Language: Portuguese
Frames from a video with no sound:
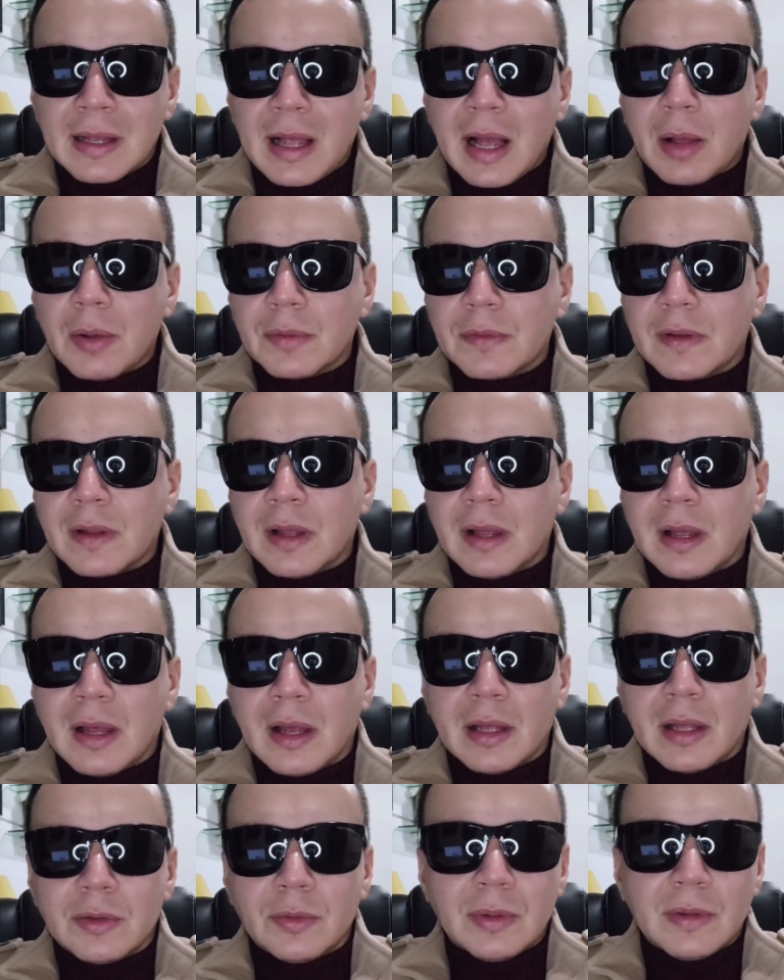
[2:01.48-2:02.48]
causa
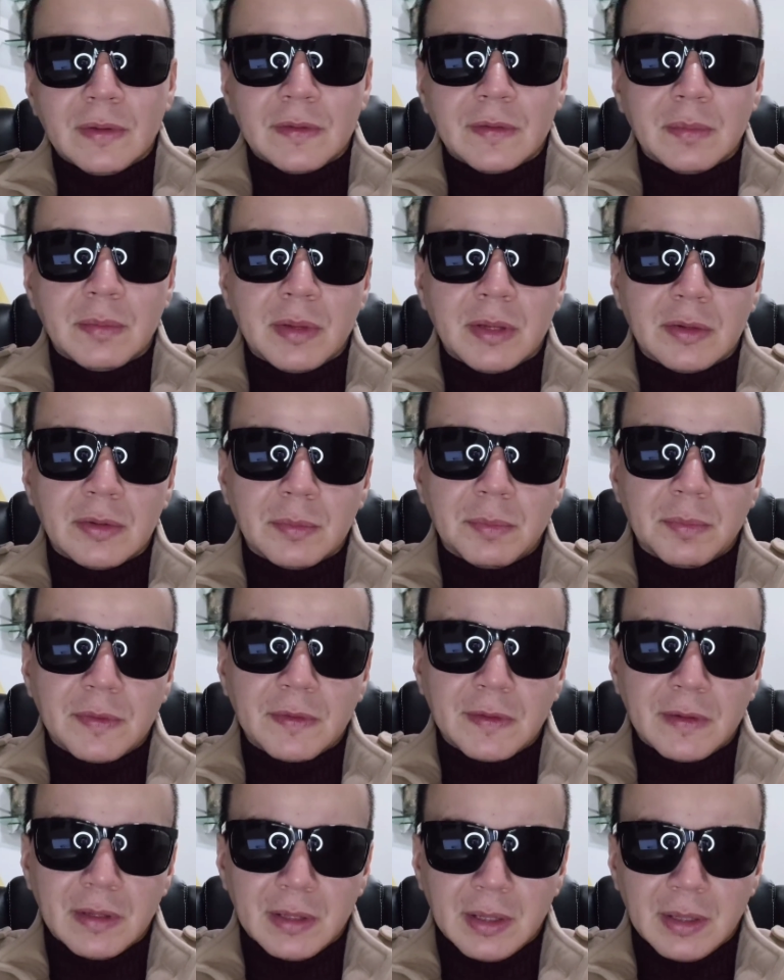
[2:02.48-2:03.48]
adoecimento
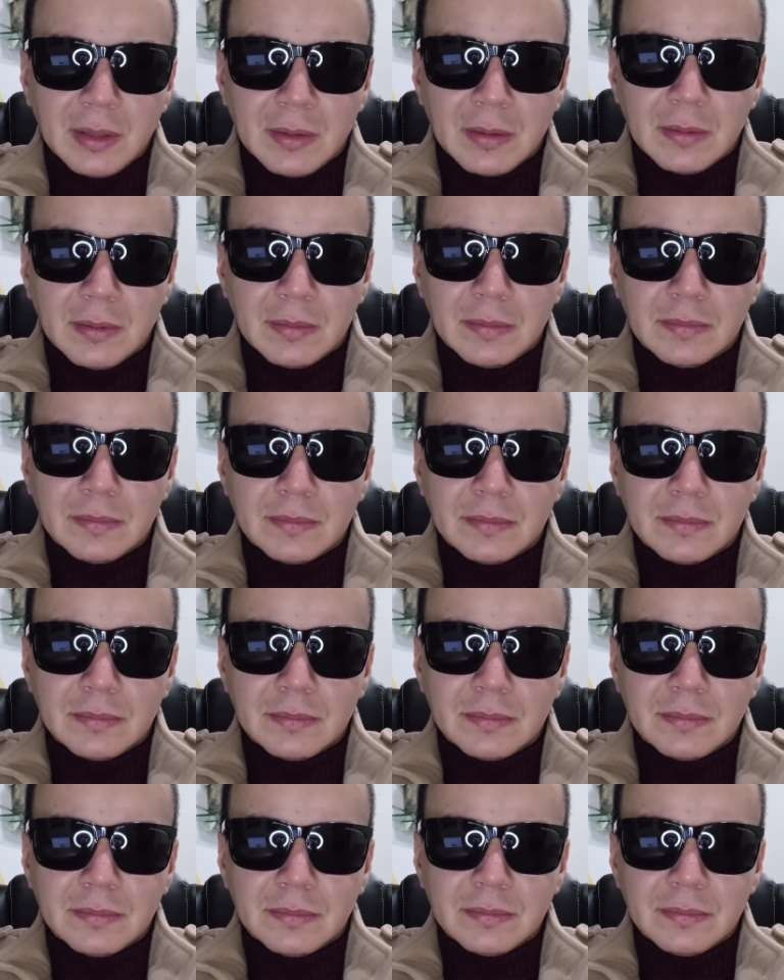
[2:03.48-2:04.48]
psíquico.
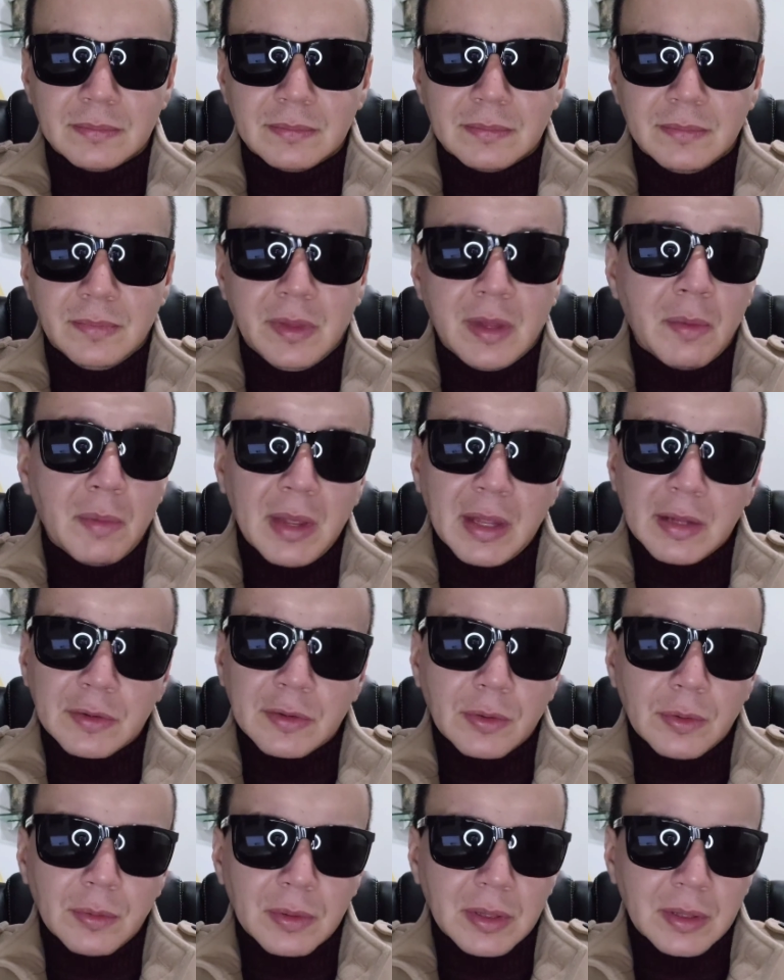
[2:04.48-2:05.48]
Não é à
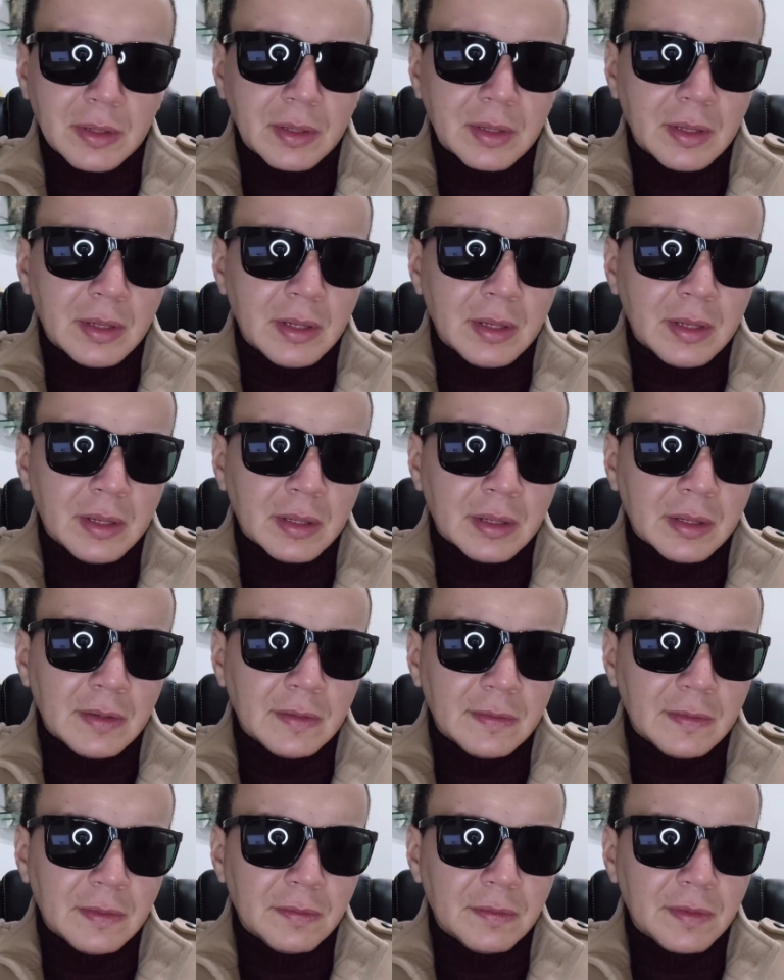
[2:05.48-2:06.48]
toa
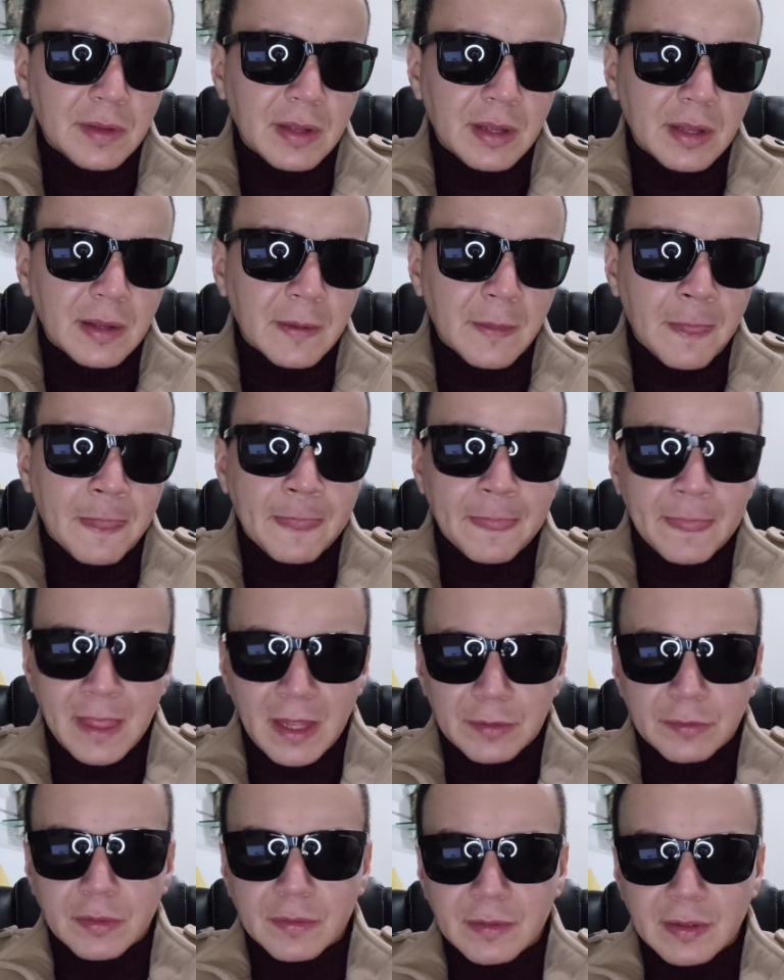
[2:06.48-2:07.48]
que se vê
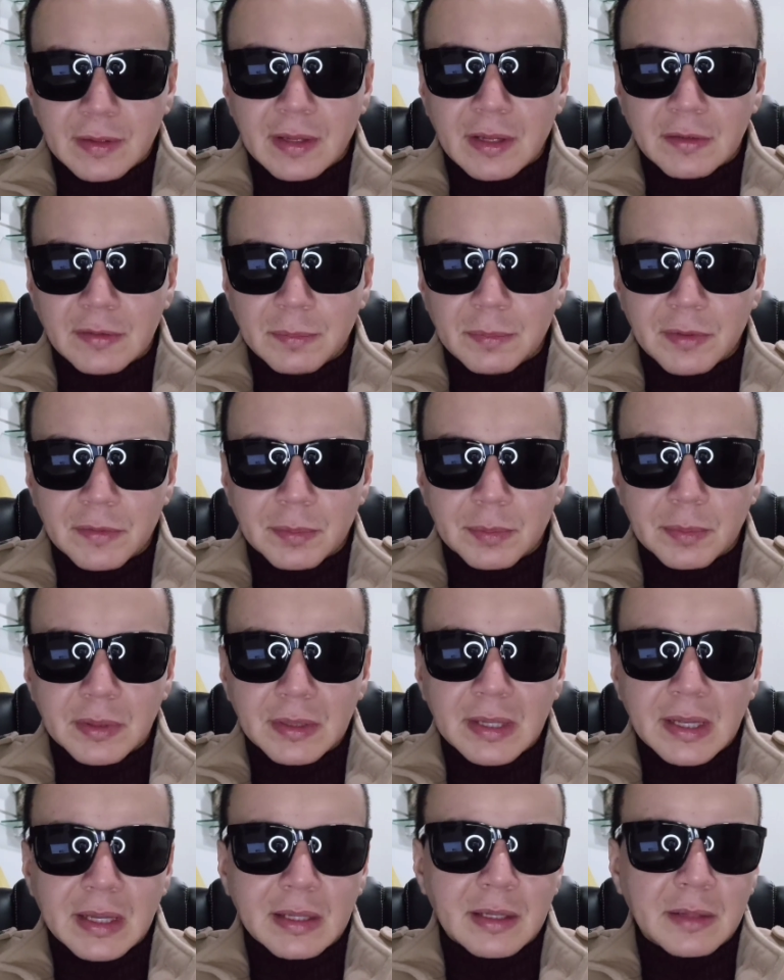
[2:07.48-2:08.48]
na sociedade
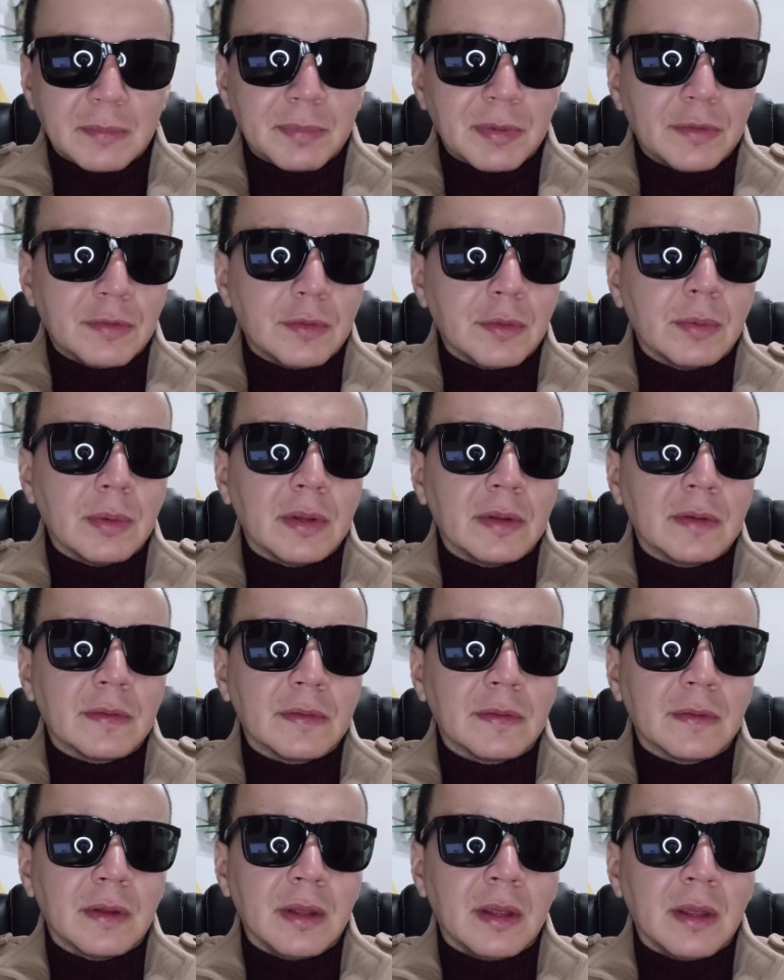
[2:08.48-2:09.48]
pós-moderna
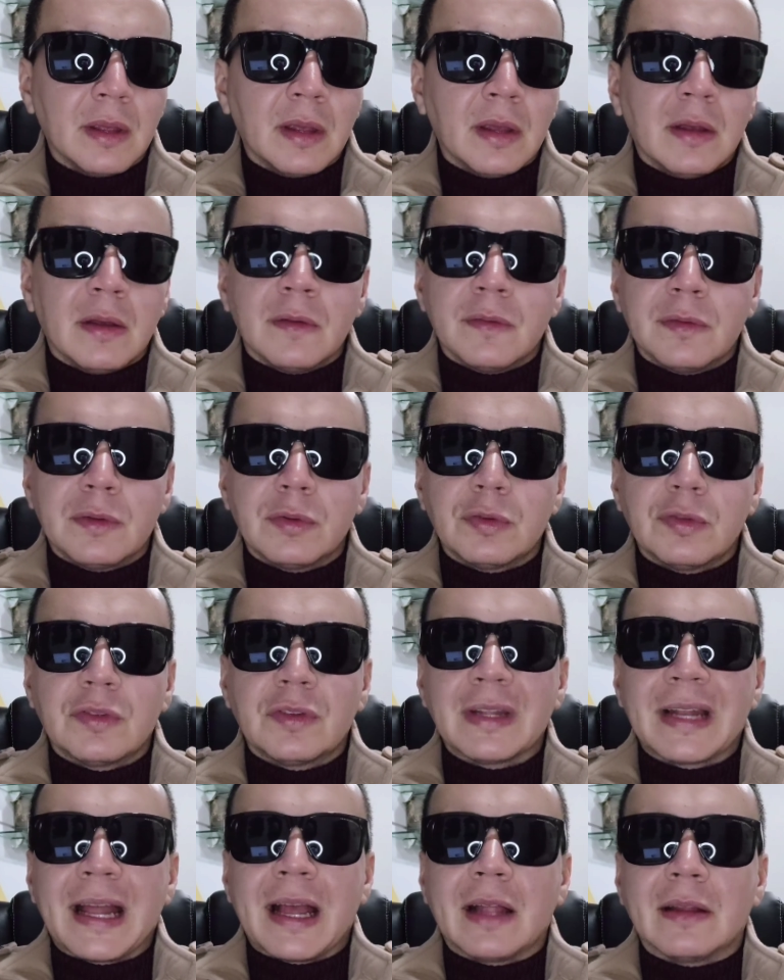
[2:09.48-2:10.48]
pessoas
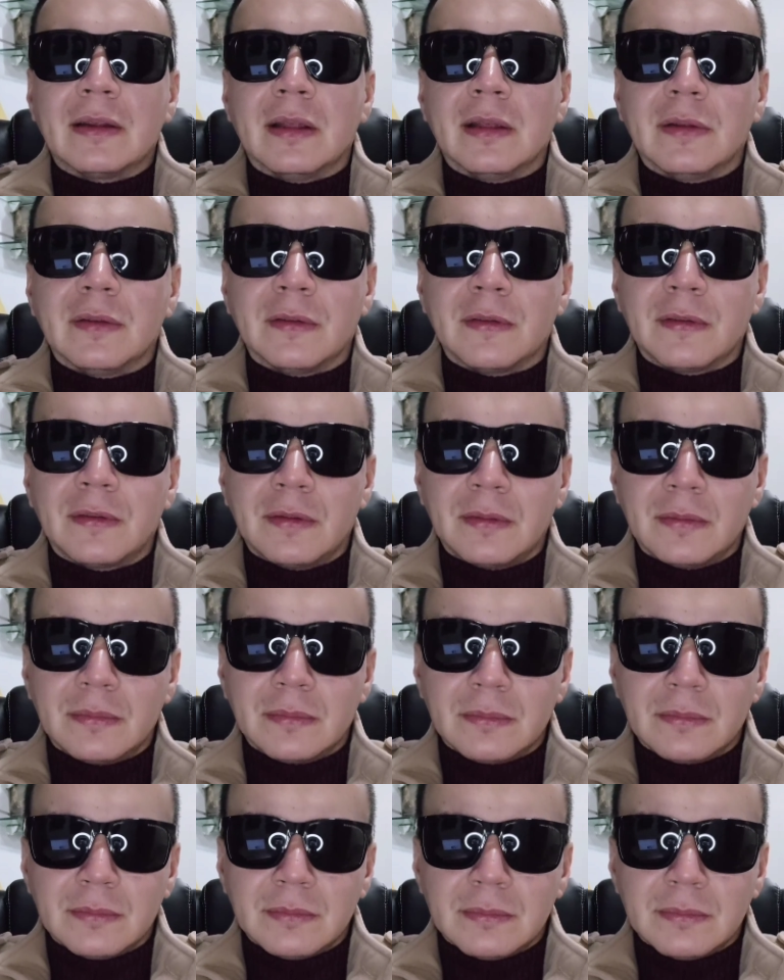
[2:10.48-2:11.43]
frustradas,